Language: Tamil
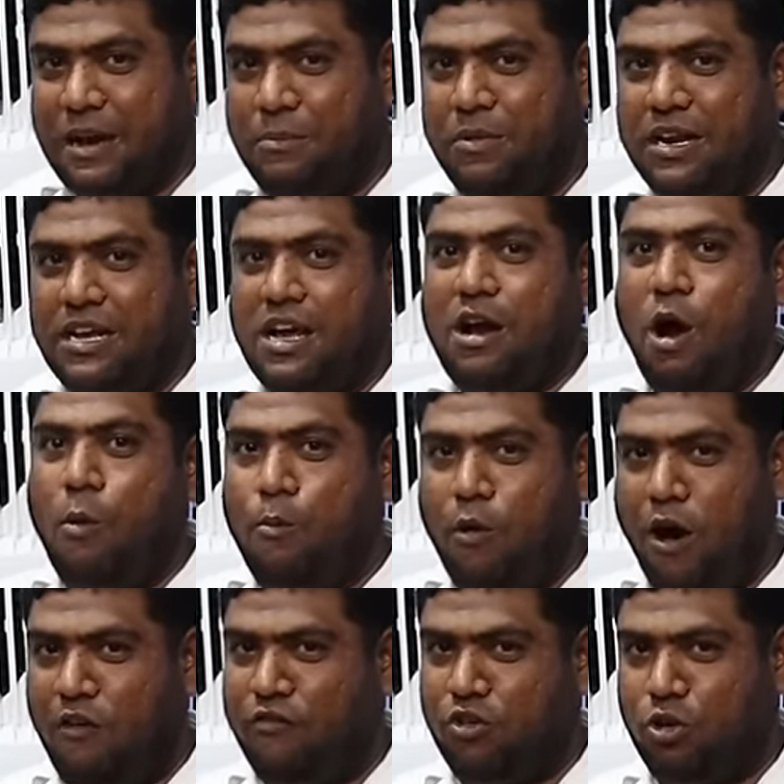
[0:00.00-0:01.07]
சம்மருக்கு
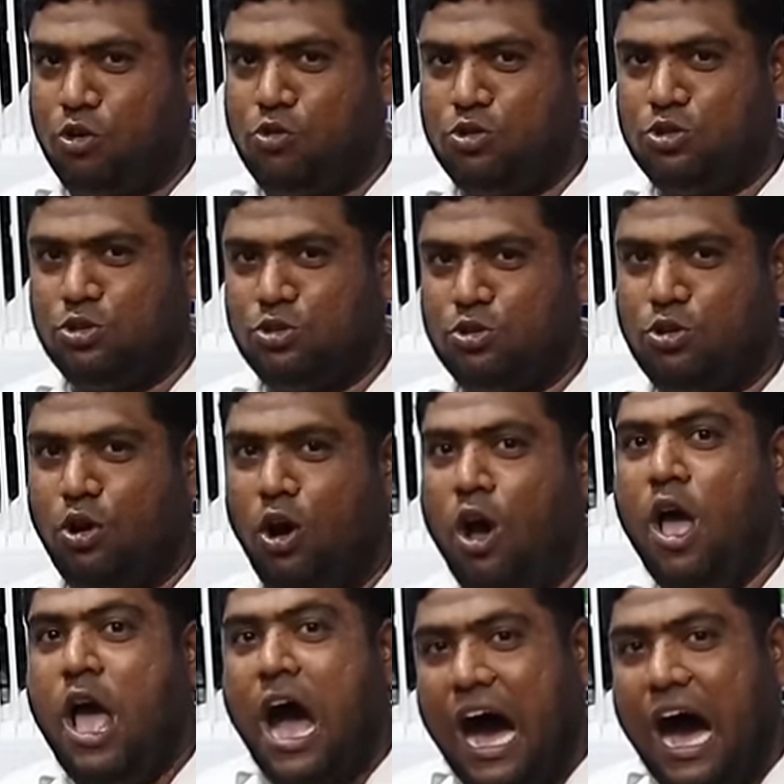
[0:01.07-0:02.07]
காம்போ ஆஃபரோட கொடுத்துட்டு இருக்கிறோம்